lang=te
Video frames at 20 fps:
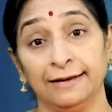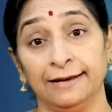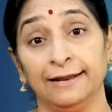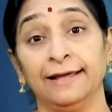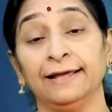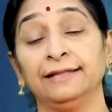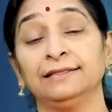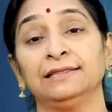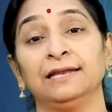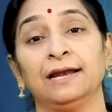
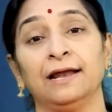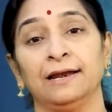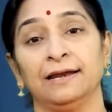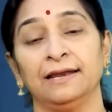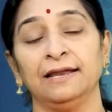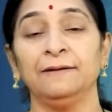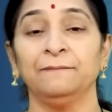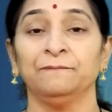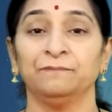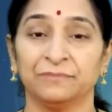
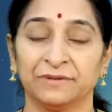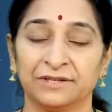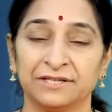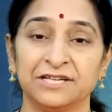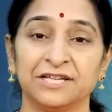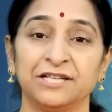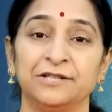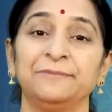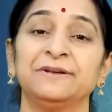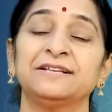నేత్రాన్ని
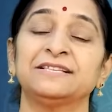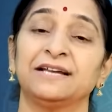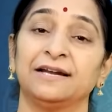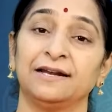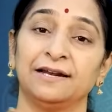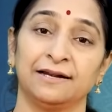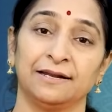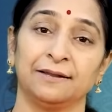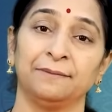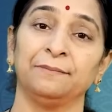
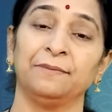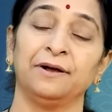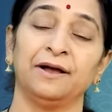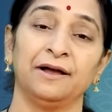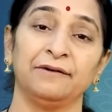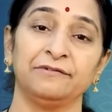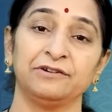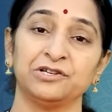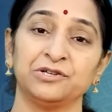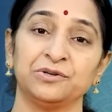చిదిమేశాడట
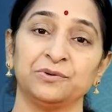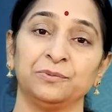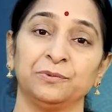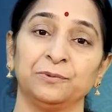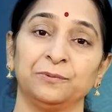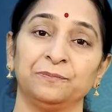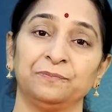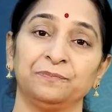మహావిష్ణు